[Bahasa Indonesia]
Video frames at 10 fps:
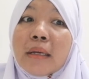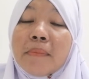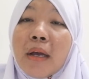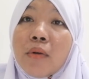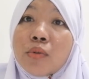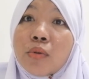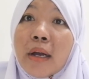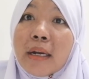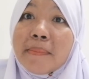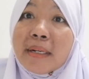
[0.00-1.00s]
tapi aku
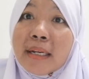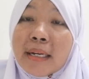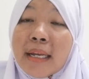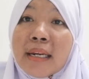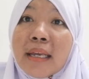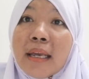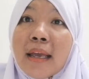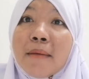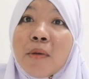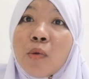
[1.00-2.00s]
juga ada pergi
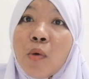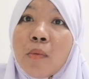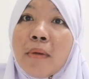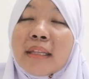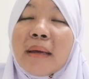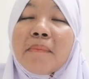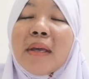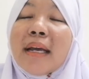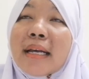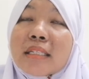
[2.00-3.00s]
klinik minum obat
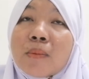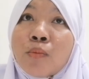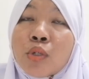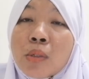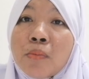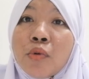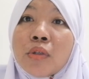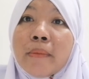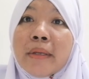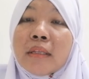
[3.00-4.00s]
tapi nggak sembuh sembuh
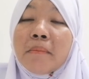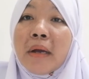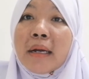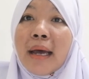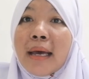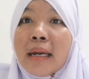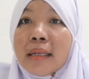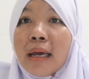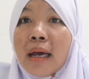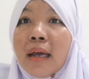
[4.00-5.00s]
teman-teman
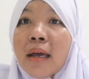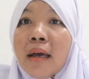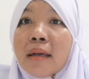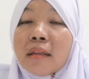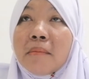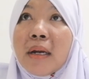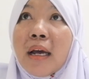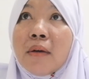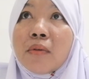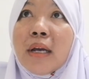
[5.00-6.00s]
akhirnya teman
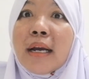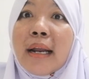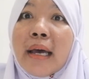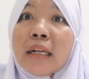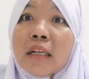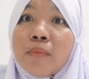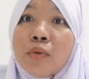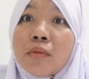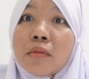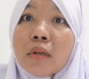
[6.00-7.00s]
aku yang lainnya
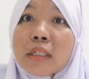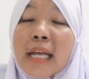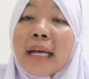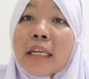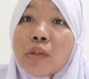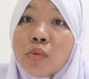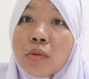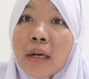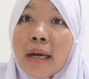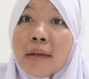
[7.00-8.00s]
pun sakit
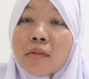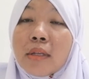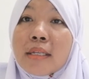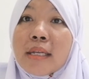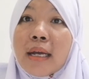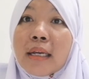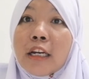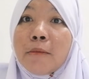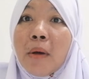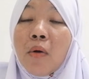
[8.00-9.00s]
juga ikutan sakit
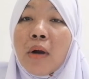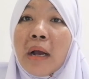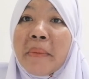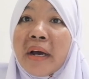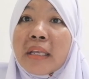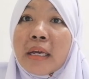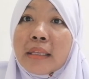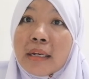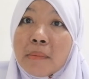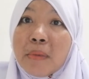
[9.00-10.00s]
lima orang makanya
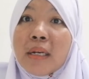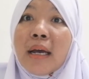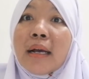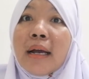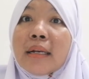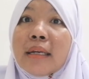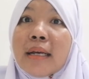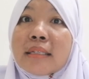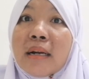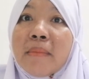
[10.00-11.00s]
kita dipindahkan di
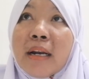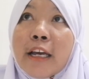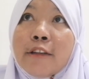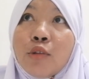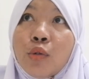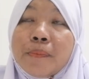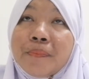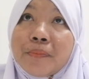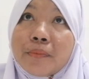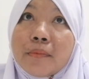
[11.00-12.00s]
asrama lain tuh